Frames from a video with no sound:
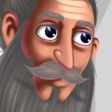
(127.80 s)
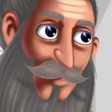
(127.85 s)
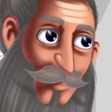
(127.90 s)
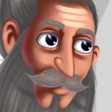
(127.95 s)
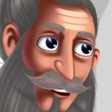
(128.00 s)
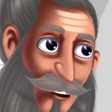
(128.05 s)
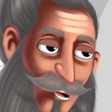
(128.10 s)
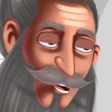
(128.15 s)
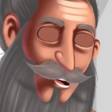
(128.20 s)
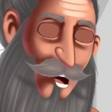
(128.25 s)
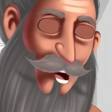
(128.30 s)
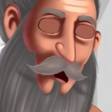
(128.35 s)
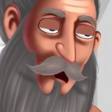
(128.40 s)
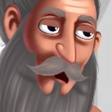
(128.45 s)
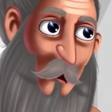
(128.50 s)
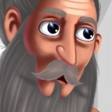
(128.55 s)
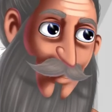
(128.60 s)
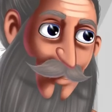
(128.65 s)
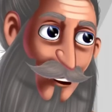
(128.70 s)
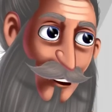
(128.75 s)
क्या बात
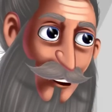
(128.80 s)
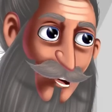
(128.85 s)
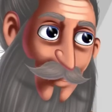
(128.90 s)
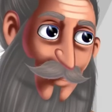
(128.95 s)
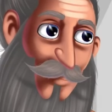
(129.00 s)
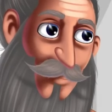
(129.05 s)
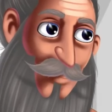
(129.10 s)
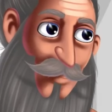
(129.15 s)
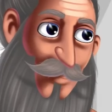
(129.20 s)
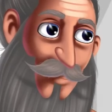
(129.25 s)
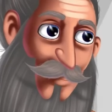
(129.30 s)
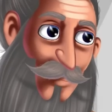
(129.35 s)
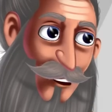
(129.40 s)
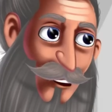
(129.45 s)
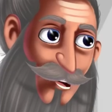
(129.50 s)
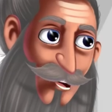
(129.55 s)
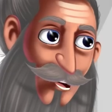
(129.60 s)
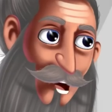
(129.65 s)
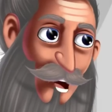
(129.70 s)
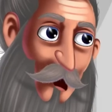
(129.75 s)
है बेटा
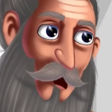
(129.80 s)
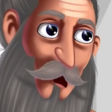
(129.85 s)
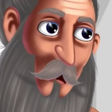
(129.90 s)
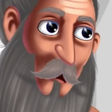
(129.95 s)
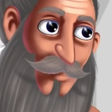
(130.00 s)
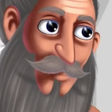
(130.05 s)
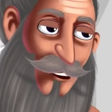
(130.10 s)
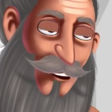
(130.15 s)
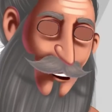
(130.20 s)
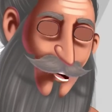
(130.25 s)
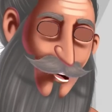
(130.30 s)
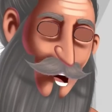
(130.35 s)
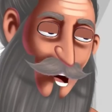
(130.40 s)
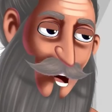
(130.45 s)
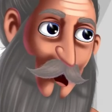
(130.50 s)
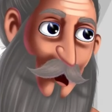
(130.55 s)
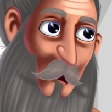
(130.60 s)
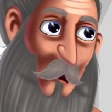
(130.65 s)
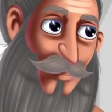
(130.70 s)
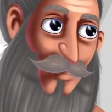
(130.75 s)
तुम कुछ परेशान लग
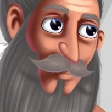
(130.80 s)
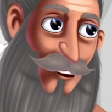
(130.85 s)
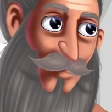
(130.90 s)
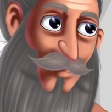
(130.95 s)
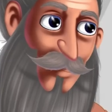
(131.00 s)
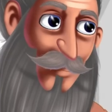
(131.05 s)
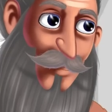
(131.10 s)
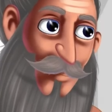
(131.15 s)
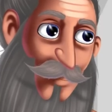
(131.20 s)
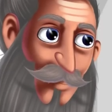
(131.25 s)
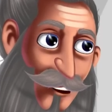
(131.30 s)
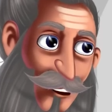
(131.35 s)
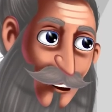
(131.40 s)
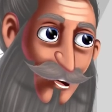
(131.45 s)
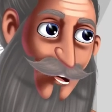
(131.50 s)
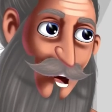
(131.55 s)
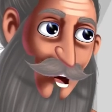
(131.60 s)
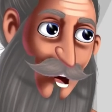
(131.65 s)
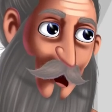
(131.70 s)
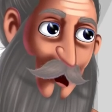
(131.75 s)
रहे हो
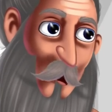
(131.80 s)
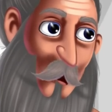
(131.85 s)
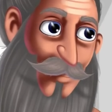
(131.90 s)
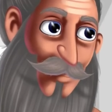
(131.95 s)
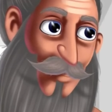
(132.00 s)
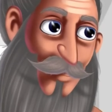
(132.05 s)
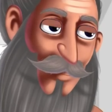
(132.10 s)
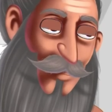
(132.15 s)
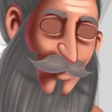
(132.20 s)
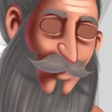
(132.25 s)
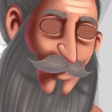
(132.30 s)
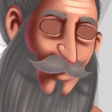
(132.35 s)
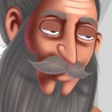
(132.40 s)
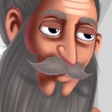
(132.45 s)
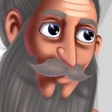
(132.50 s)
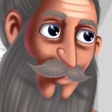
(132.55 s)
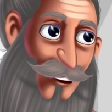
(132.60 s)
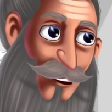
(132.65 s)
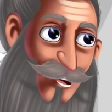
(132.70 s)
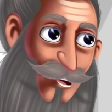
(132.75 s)
मुझे बताओ
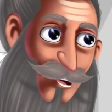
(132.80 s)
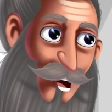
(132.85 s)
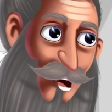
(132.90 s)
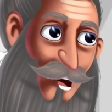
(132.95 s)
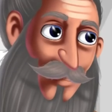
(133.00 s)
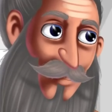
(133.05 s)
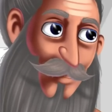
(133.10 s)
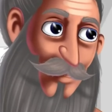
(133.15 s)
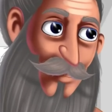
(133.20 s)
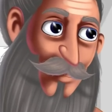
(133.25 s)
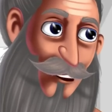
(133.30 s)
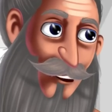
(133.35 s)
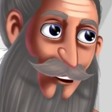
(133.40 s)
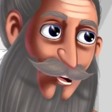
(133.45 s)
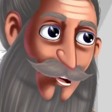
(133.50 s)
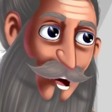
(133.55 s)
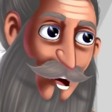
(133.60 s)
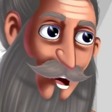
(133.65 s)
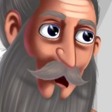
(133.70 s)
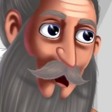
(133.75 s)
शायद
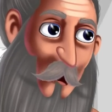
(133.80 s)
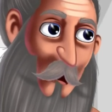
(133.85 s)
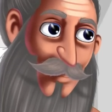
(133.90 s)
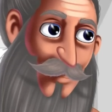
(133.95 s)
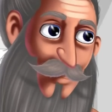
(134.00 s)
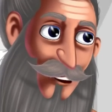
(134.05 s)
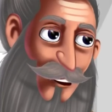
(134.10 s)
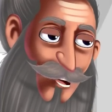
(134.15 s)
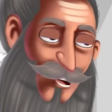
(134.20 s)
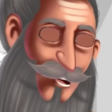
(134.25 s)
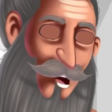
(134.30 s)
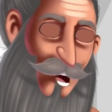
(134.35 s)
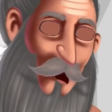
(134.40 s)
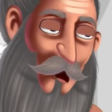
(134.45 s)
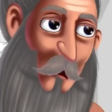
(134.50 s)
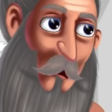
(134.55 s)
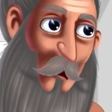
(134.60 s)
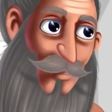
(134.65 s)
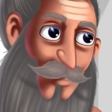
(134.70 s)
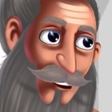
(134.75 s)
मैं तुम्हारी कुछ मदद
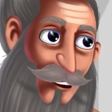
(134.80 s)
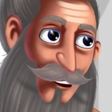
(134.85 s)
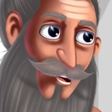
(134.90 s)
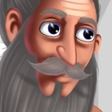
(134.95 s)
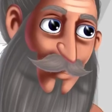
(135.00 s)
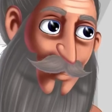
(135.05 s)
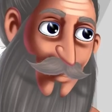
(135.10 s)
कर सकूं।